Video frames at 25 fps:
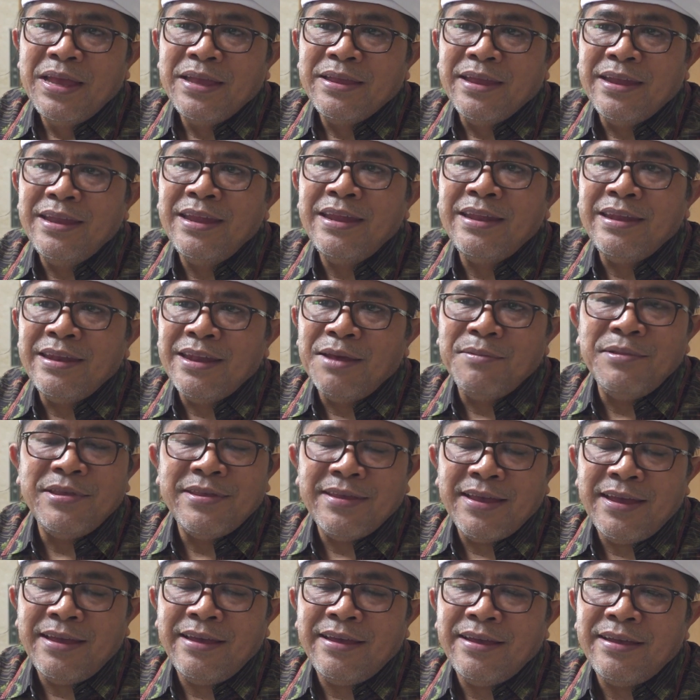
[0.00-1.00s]
Jadi tidak
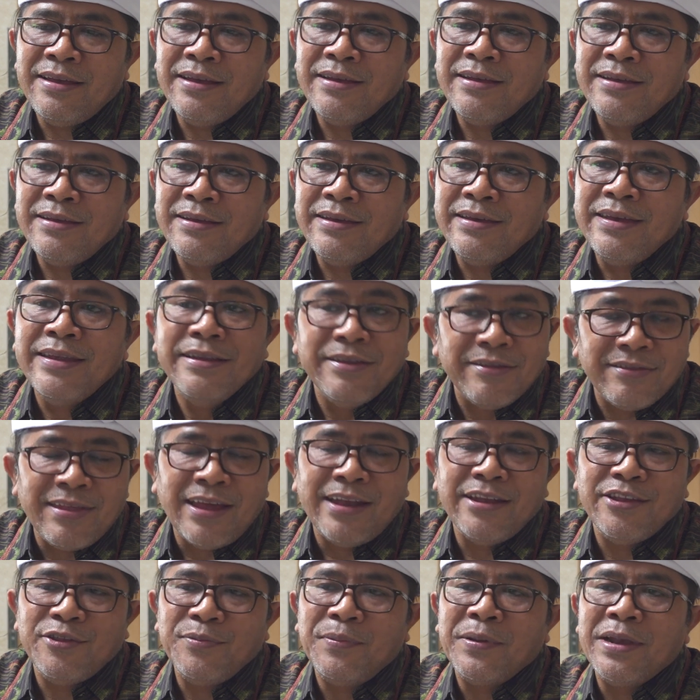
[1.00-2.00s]
bisa
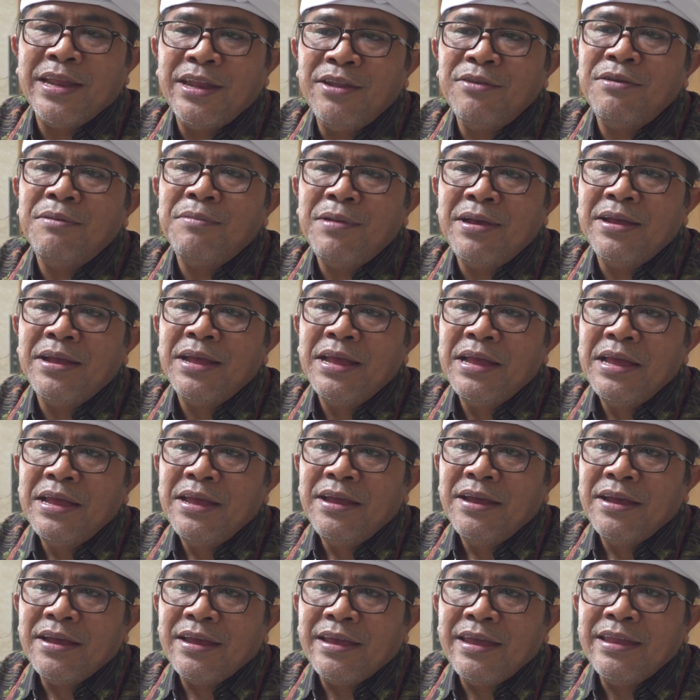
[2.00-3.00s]
instan seperti itu, memang
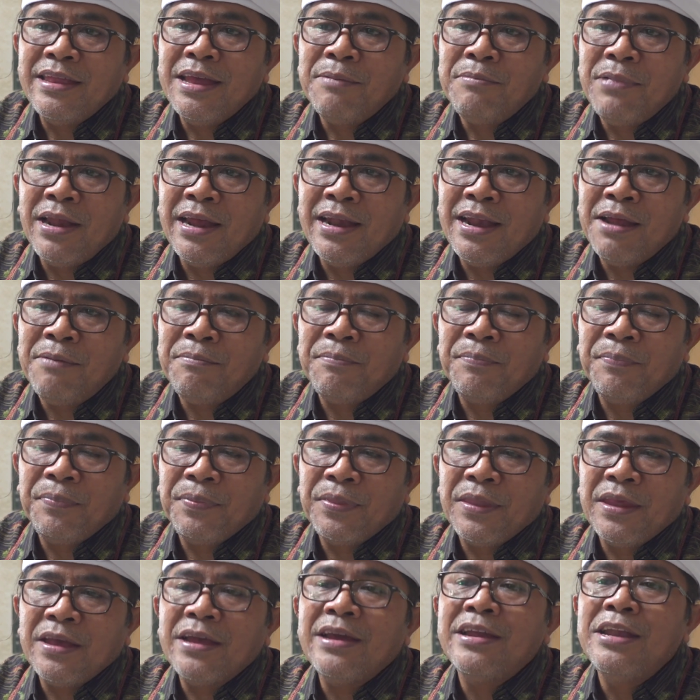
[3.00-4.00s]
kita
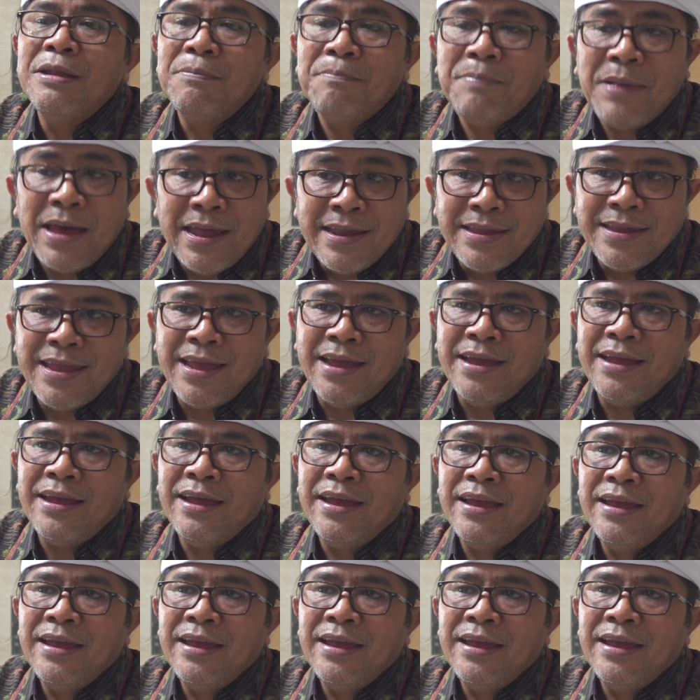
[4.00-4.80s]
berharap ke depannya.